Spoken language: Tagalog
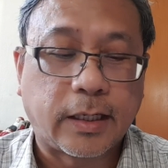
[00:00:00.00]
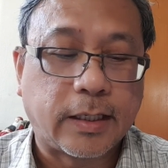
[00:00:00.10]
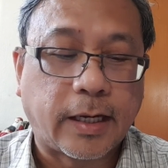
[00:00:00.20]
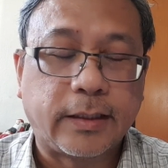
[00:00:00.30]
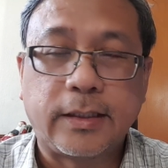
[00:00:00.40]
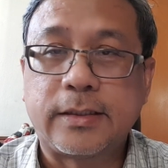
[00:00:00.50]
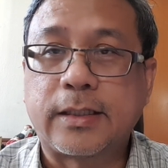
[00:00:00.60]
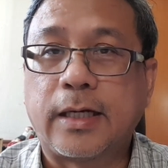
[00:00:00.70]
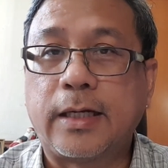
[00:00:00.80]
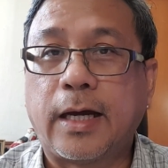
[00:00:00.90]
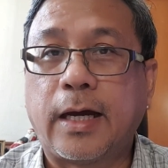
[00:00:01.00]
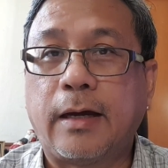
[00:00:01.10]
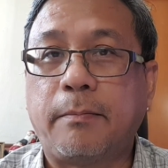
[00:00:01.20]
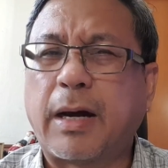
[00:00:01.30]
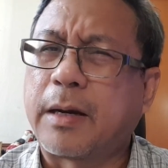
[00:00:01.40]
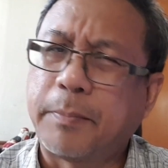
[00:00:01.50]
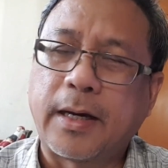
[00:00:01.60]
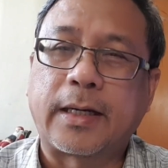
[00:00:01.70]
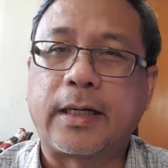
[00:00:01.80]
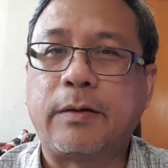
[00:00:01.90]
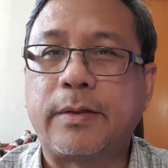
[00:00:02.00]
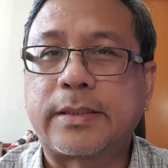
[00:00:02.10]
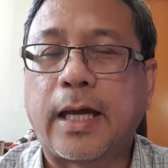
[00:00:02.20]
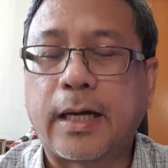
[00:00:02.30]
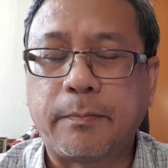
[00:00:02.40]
rhinitis kaya parang pangkaraniwan sa